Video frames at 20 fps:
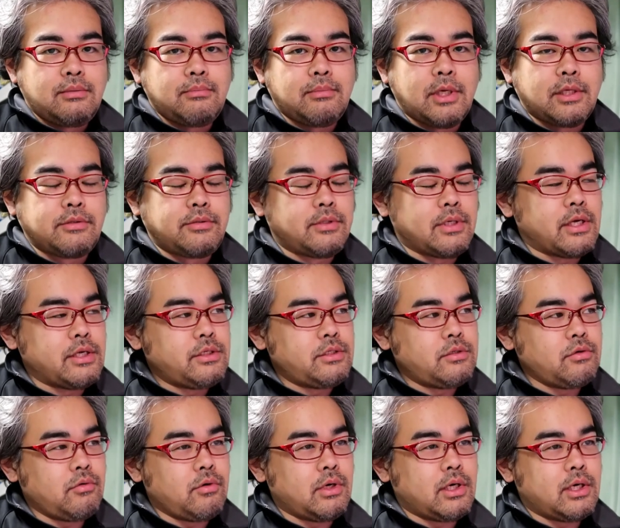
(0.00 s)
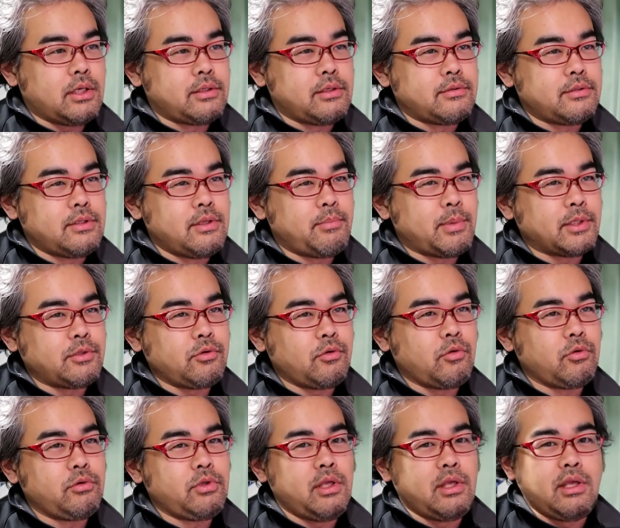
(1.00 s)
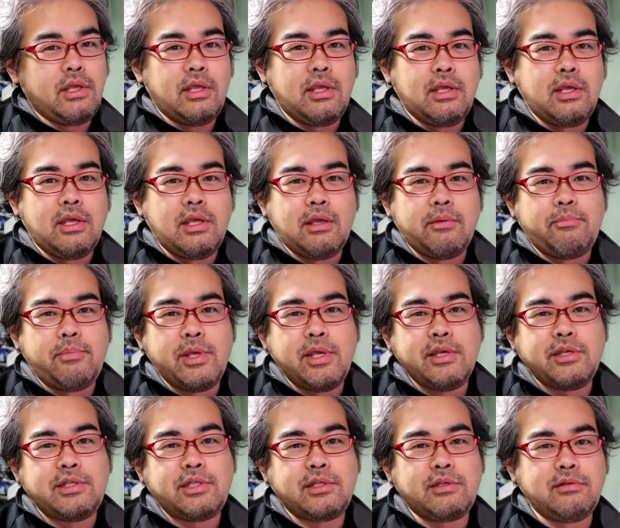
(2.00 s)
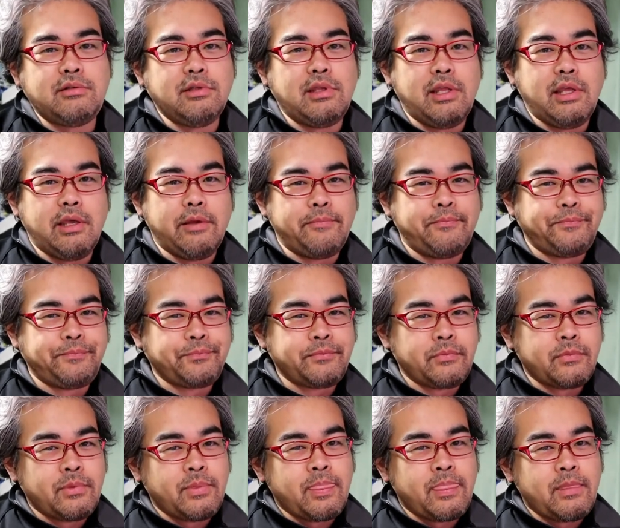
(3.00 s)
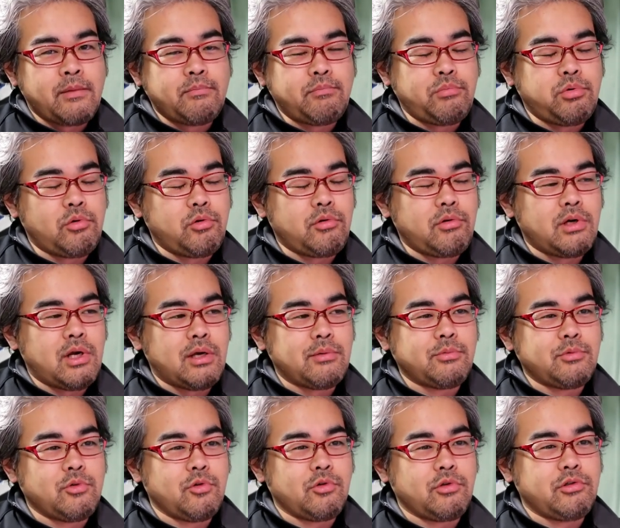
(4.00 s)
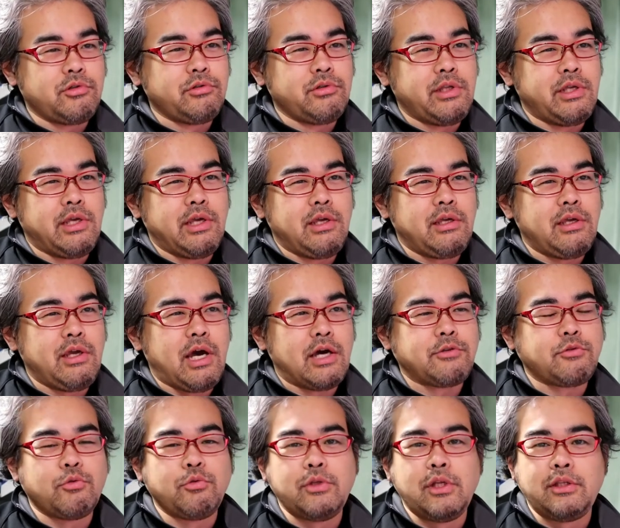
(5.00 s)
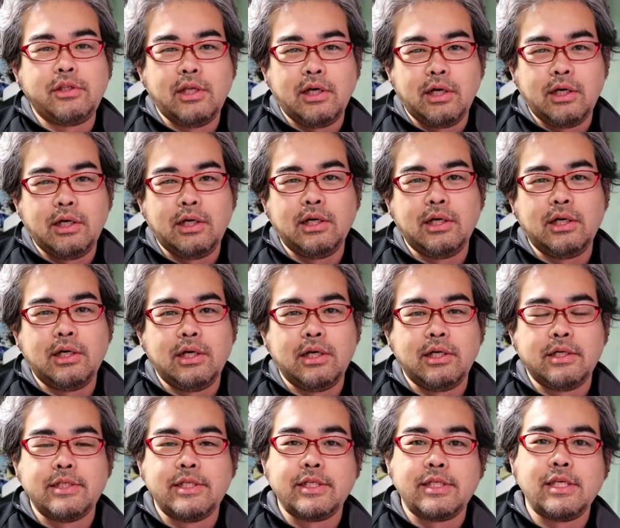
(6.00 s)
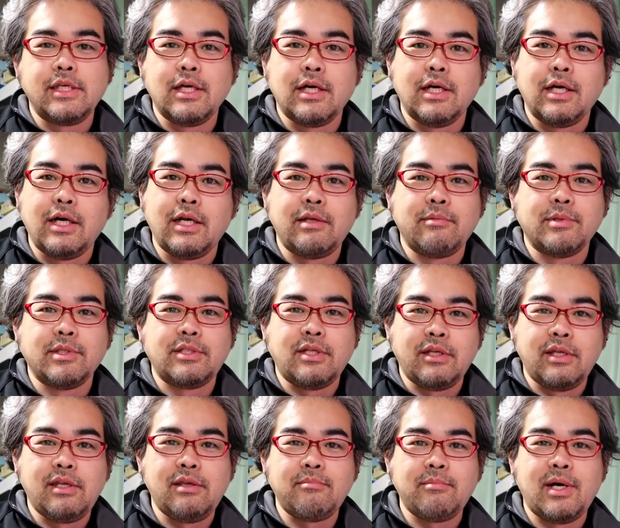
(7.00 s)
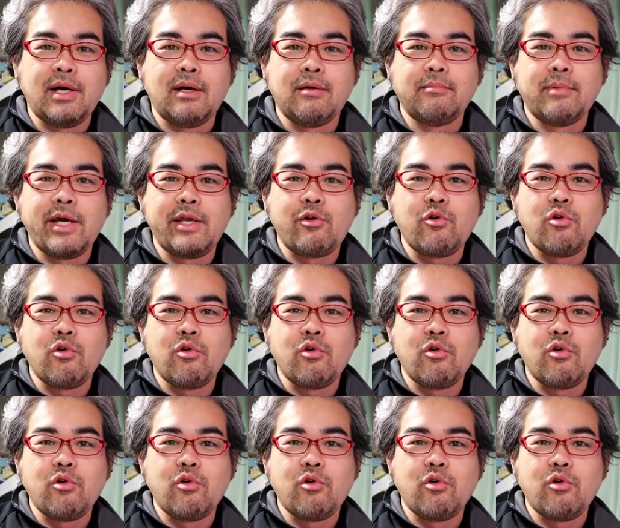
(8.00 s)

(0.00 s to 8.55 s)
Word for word: まあ、最初はですねパソコンで、えー、ベーシックでプログラムを組んで遊んでた時期がありましたね、まあ、マイ